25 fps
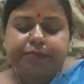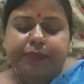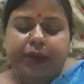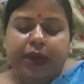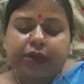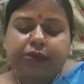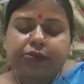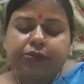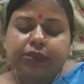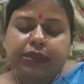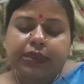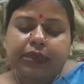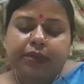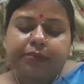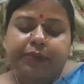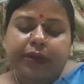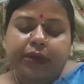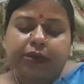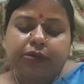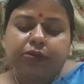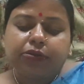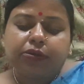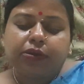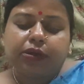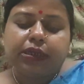বারো থেকে
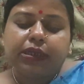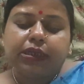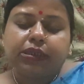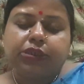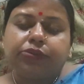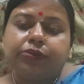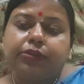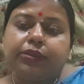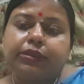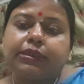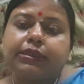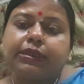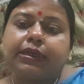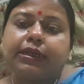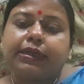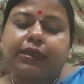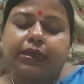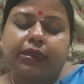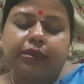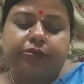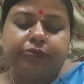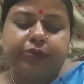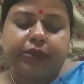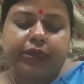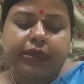বারোর ঘরে চলছে
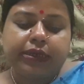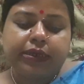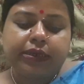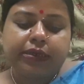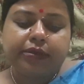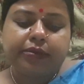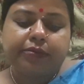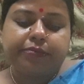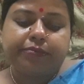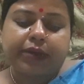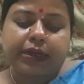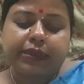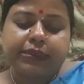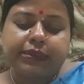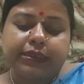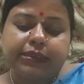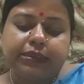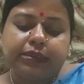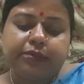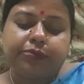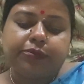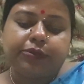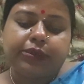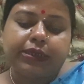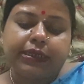কাটা ঘুরে মাঝে
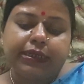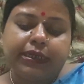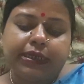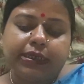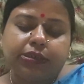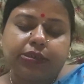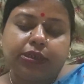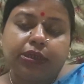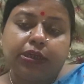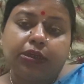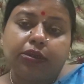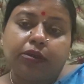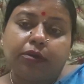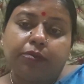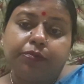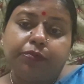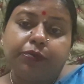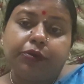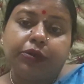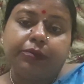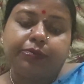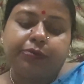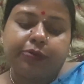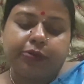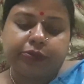জীবন এগিয়ে চলে
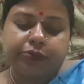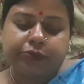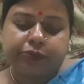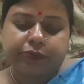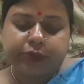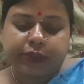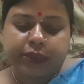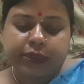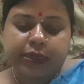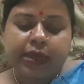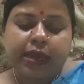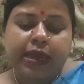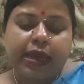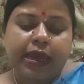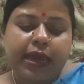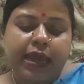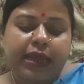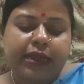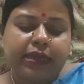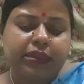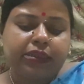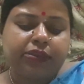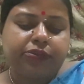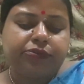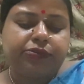নম্বরে ভর করে
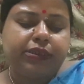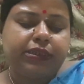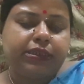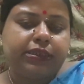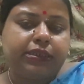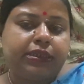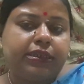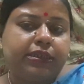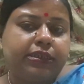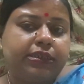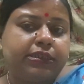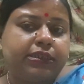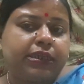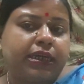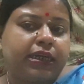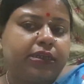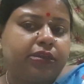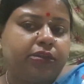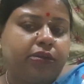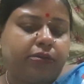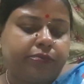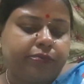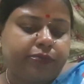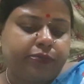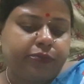এক দুই তিন চার
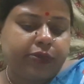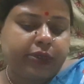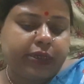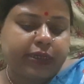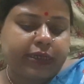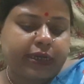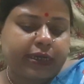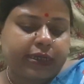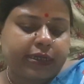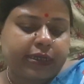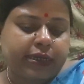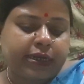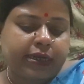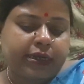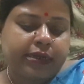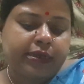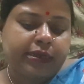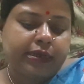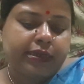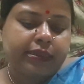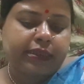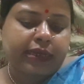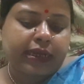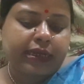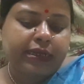নম্বরে কাটা
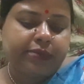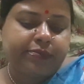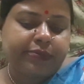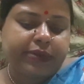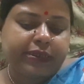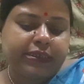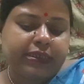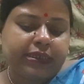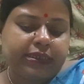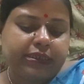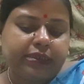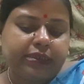তারই মাঝে